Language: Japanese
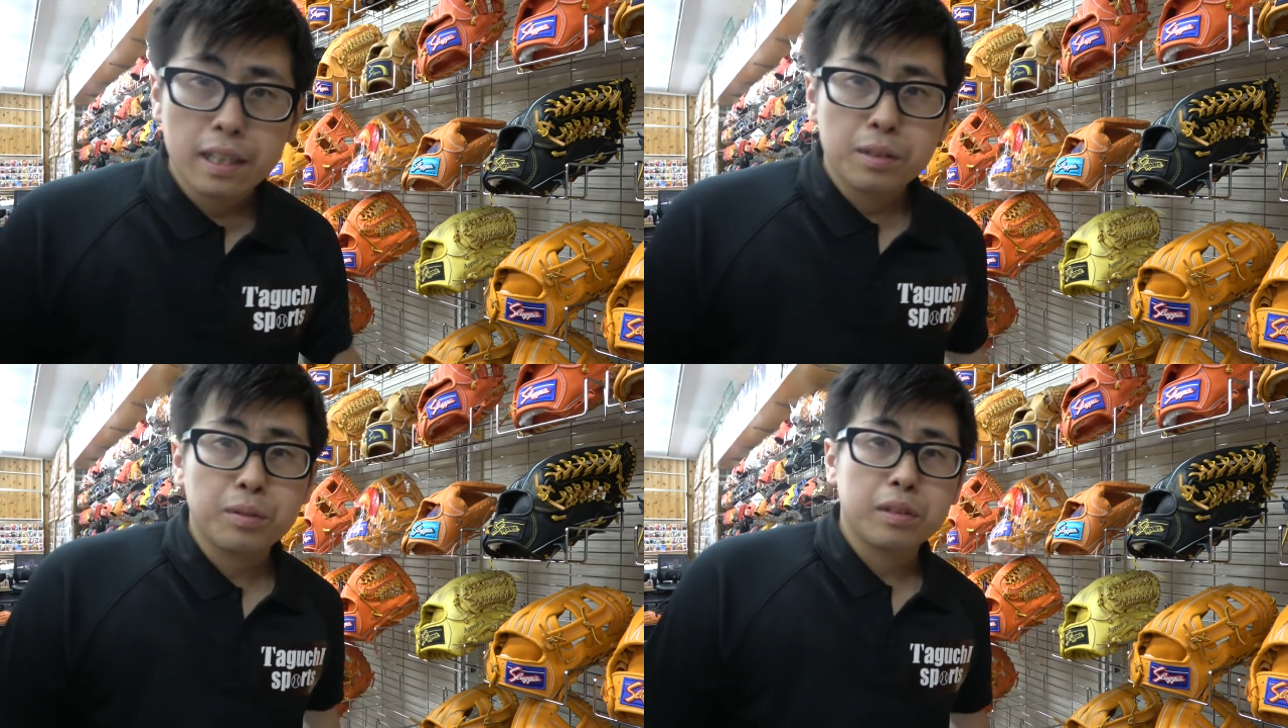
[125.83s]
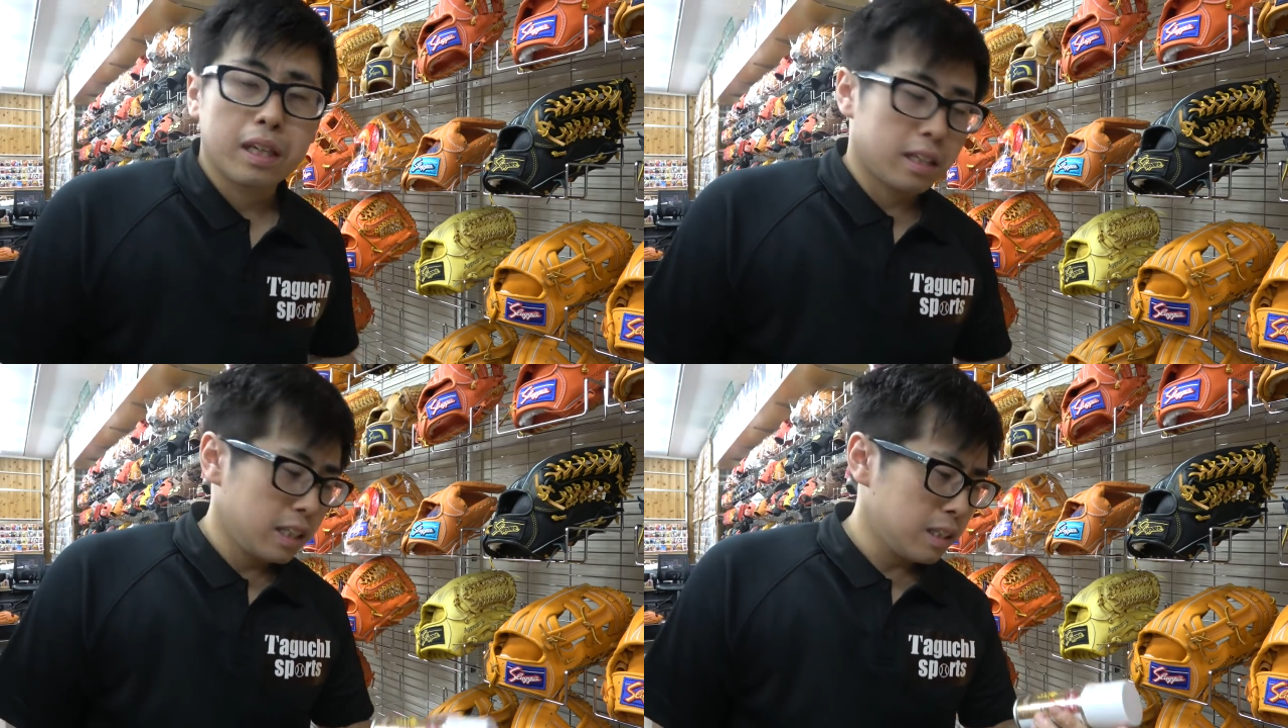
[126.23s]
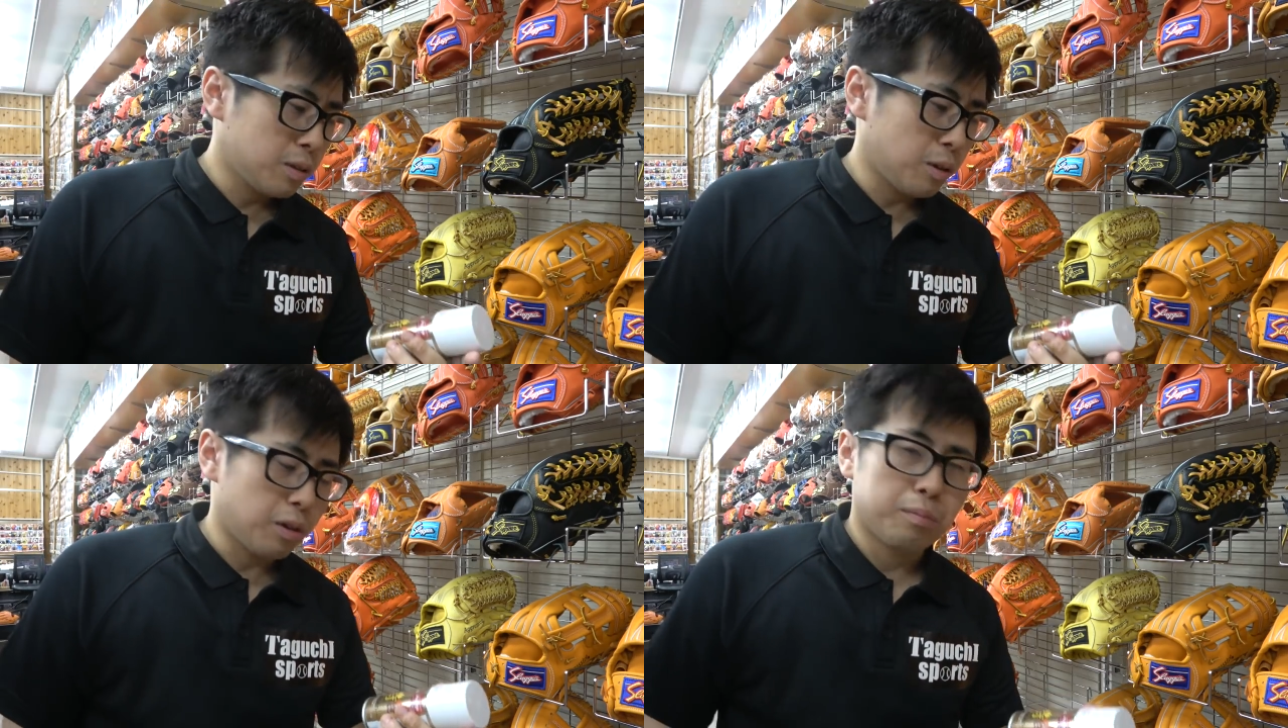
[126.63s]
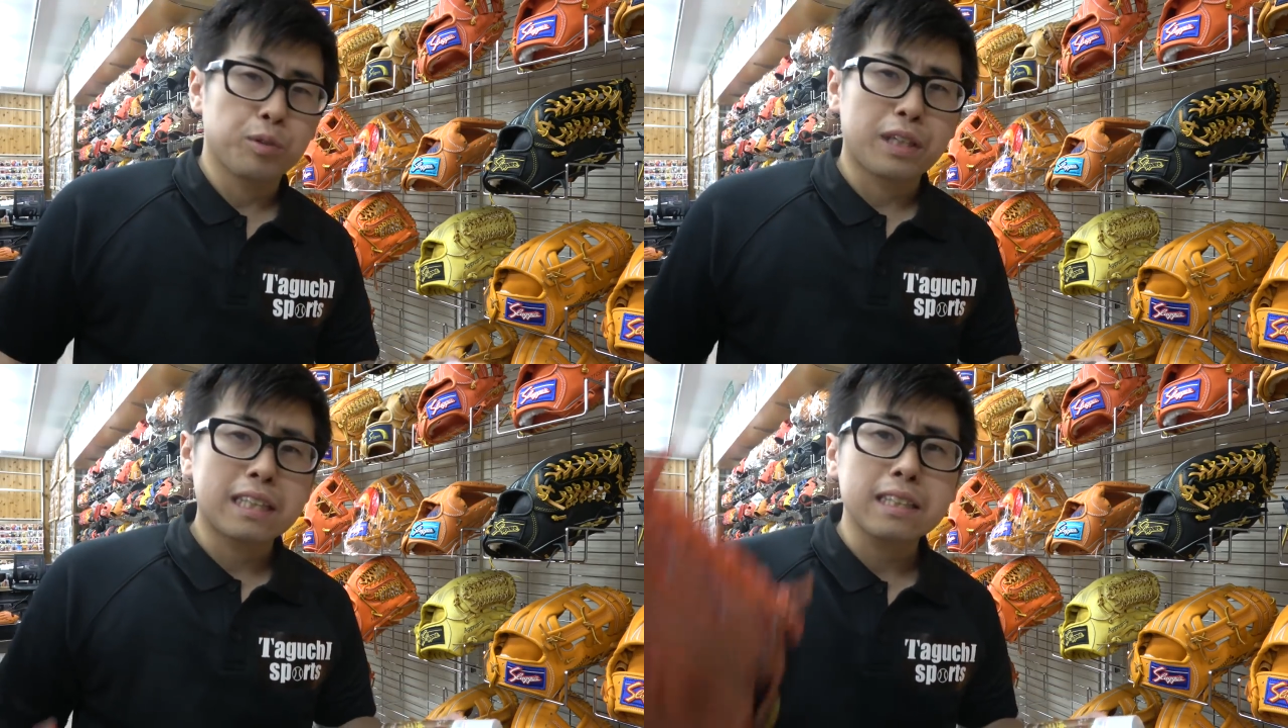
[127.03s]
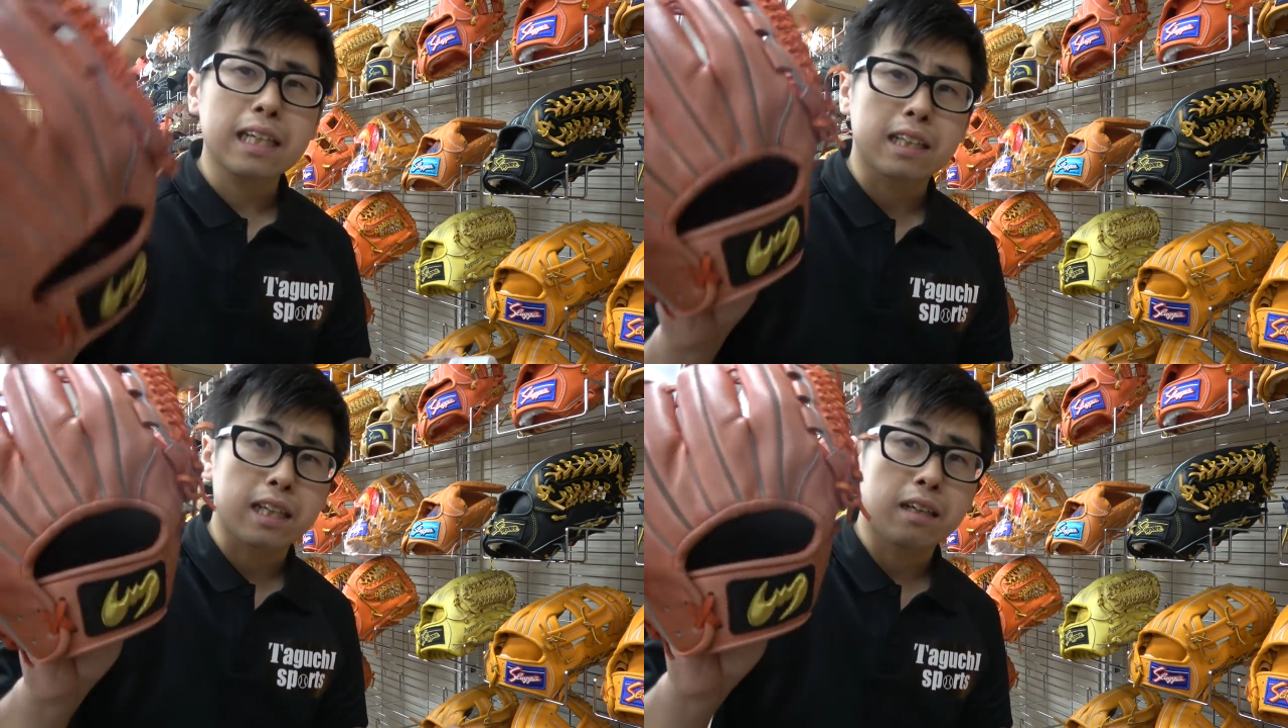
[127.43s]
ということで、日光もう夏
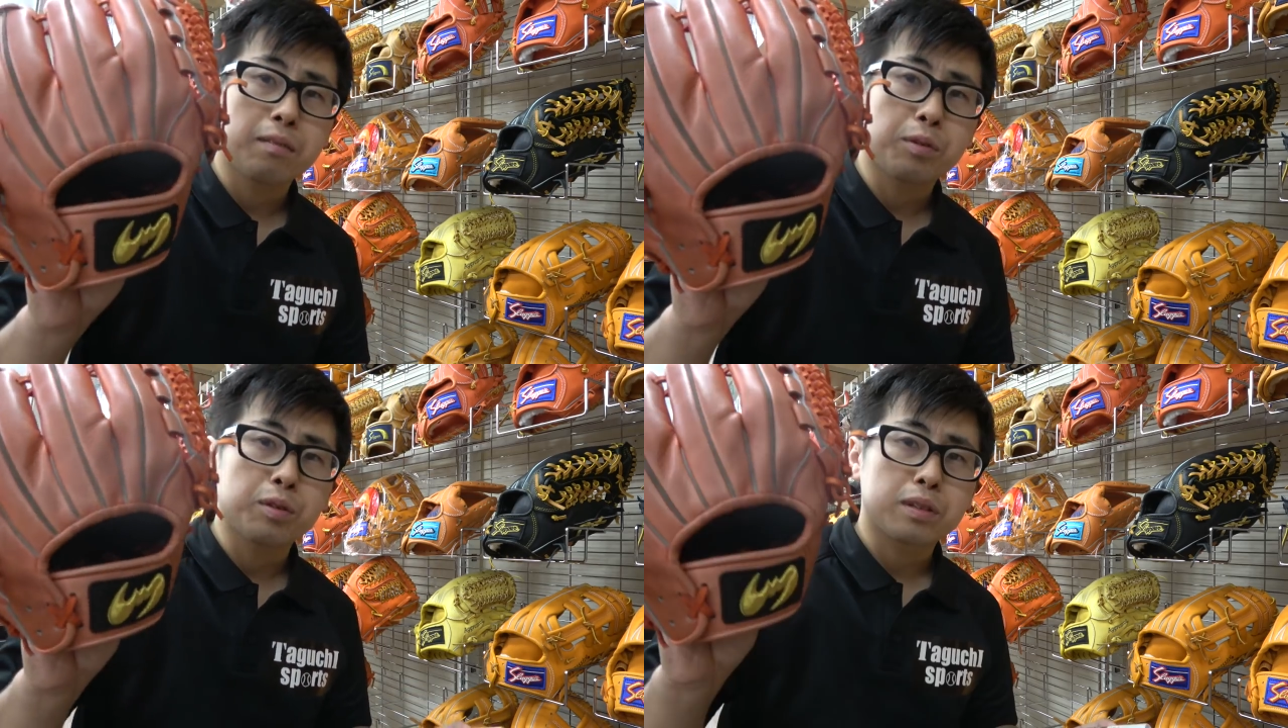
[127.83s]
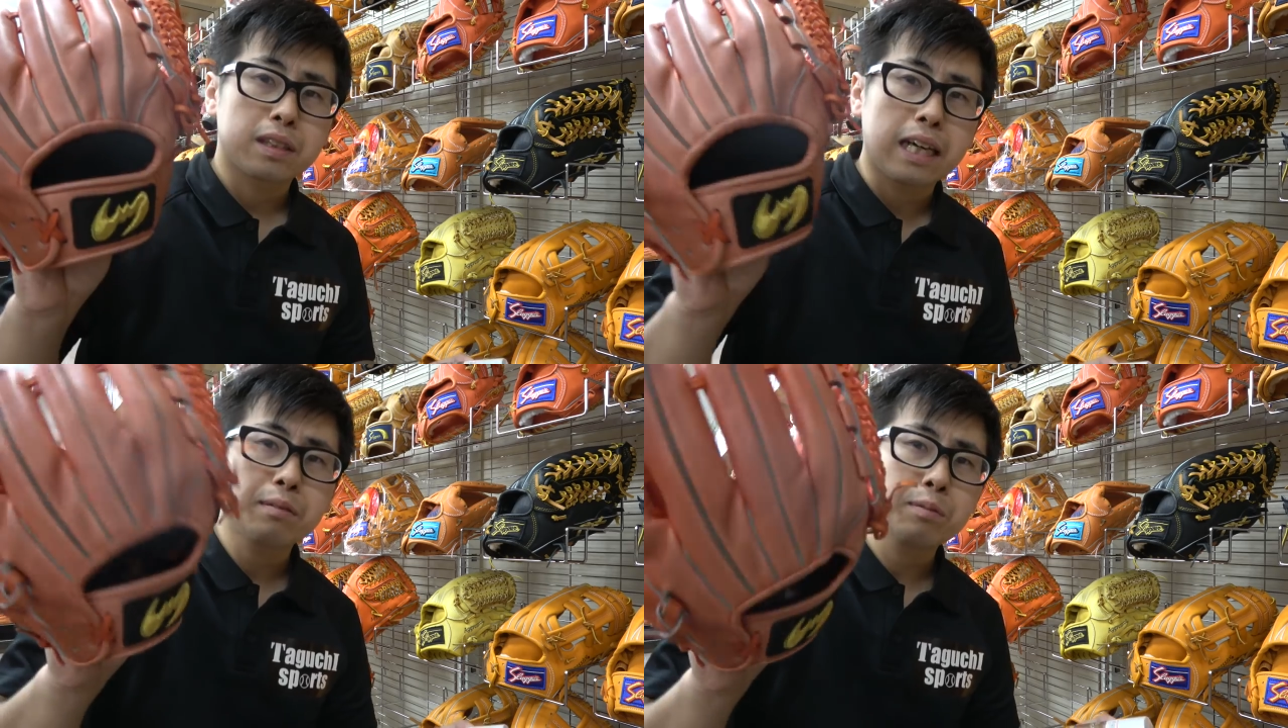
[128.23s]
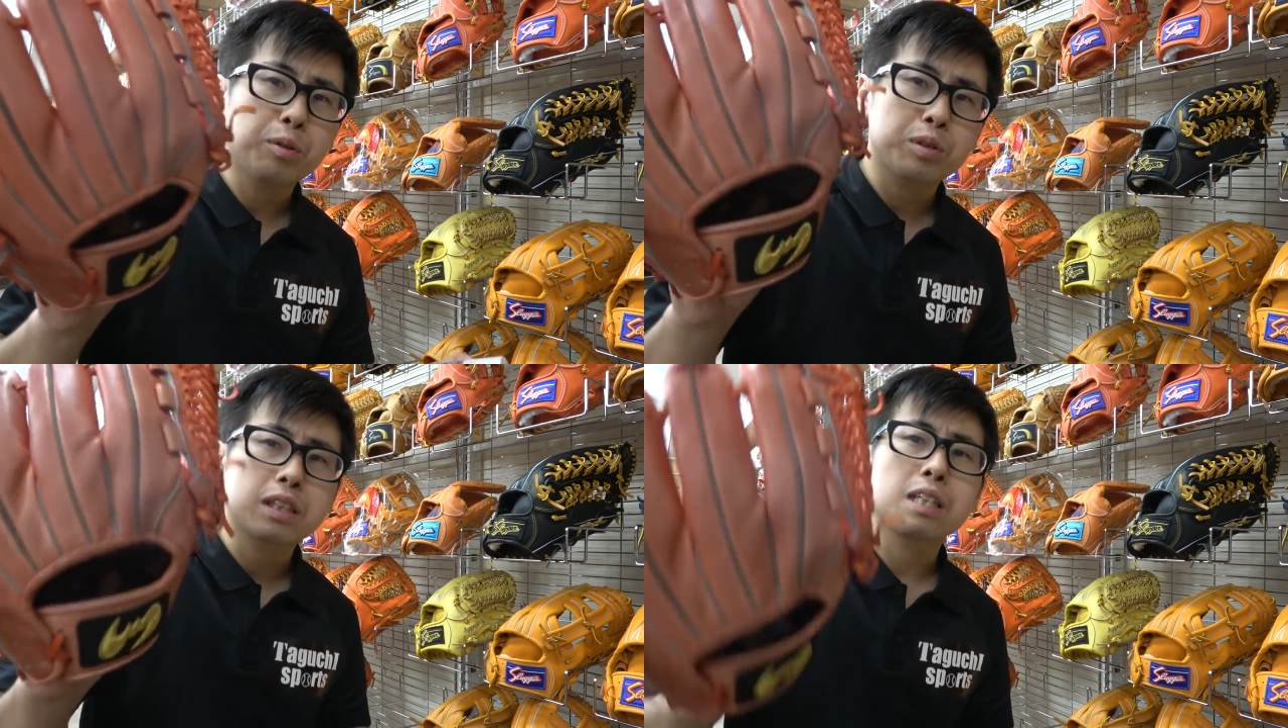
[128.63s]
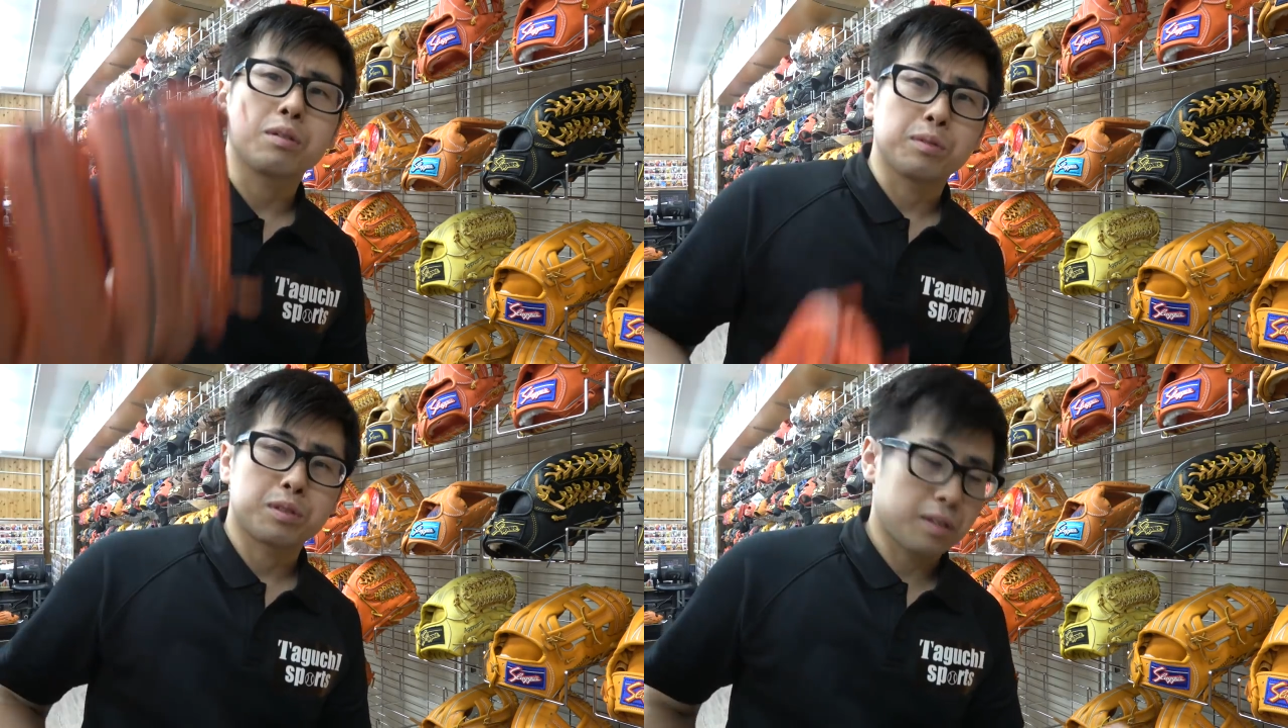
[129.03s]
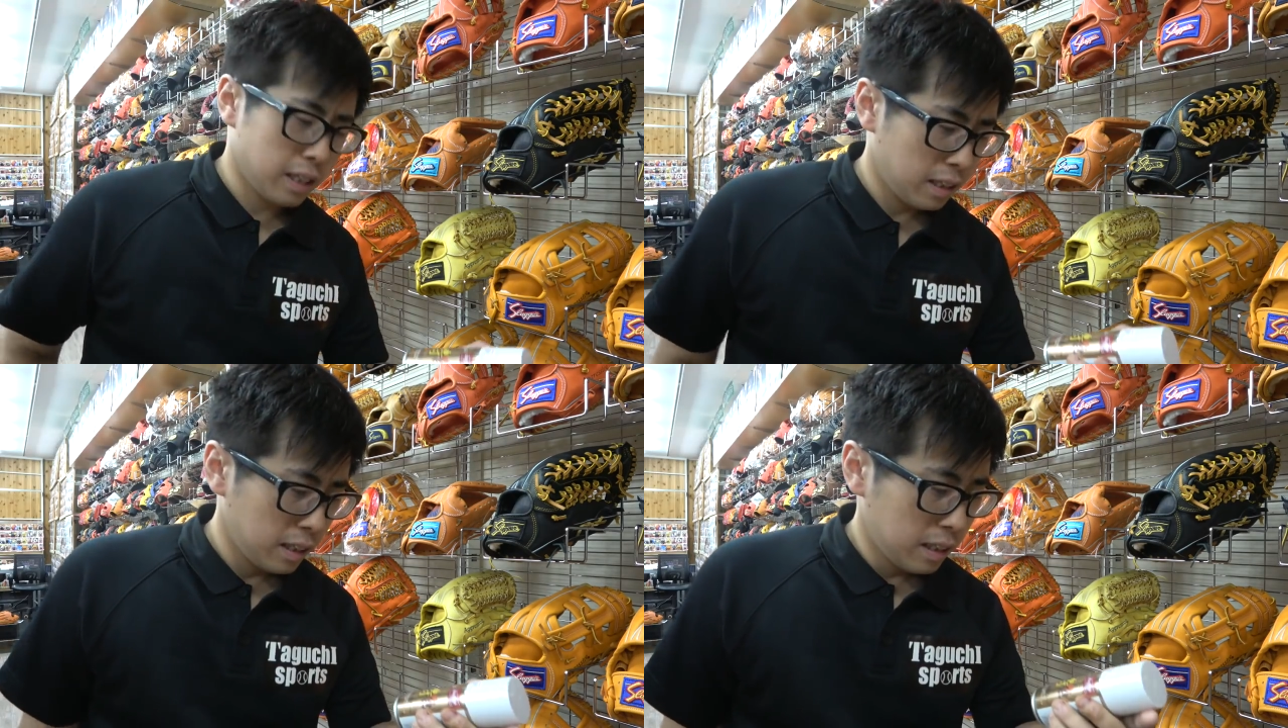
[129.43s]
なんでね、もうだいぶもう落ちたと思うんですよ
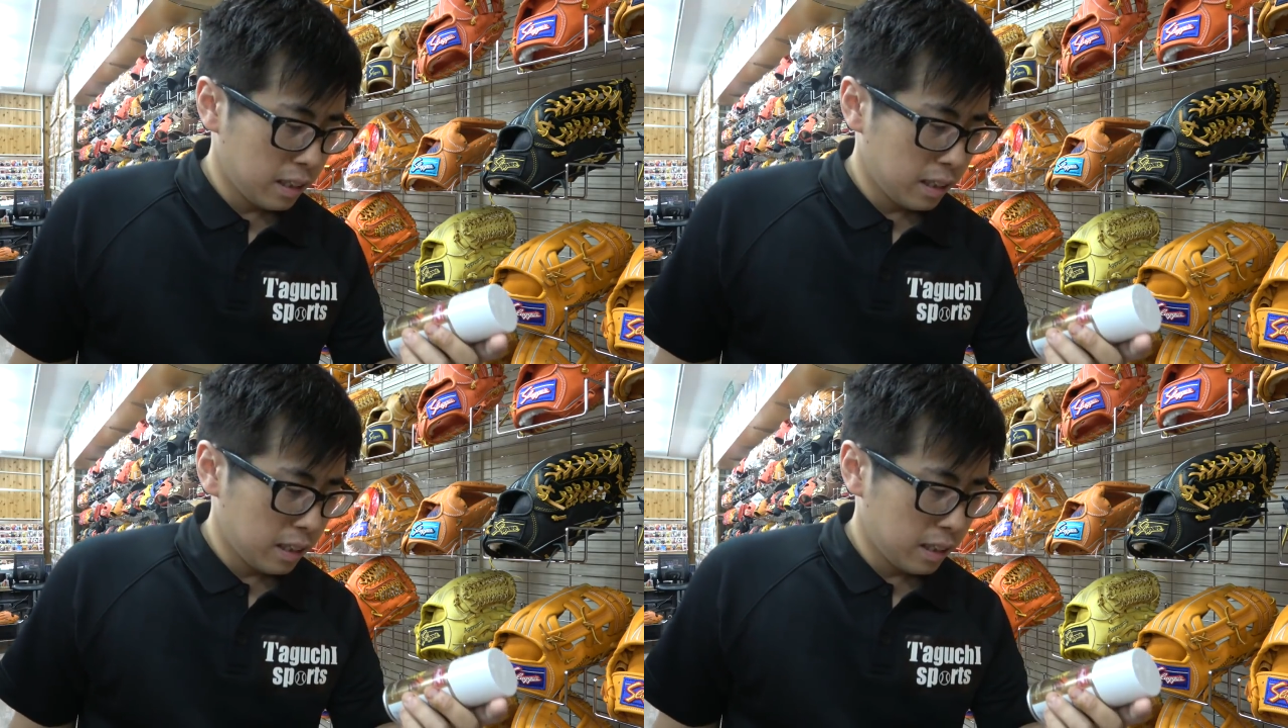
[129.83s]
ね。